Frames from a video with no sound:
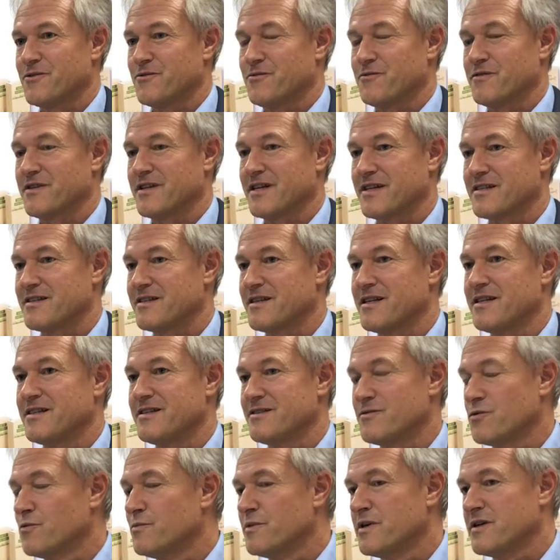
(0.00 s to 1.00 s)
das in
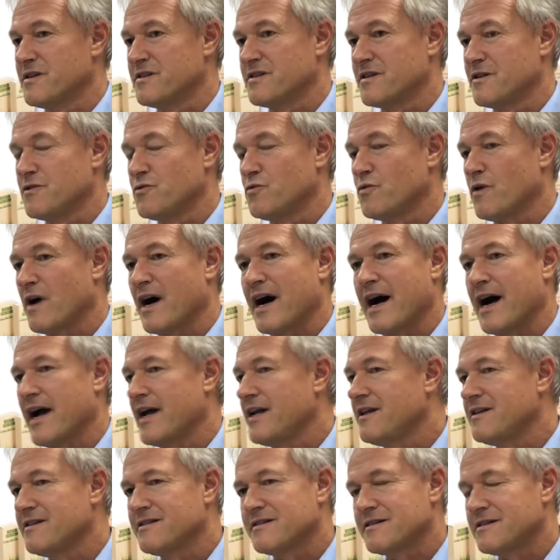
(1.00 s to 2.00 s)
Summe sind nur
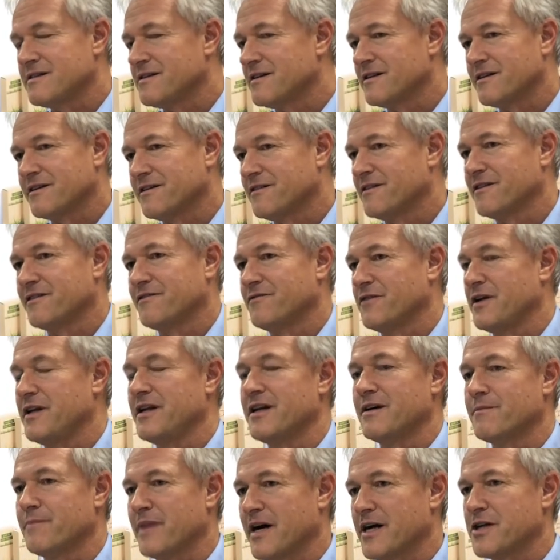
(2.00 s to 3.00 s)
einzelne äh,
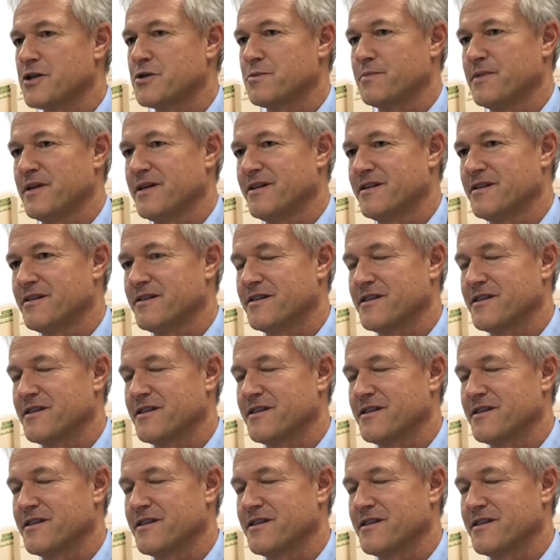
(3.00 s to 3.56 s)
wenige Beispiele.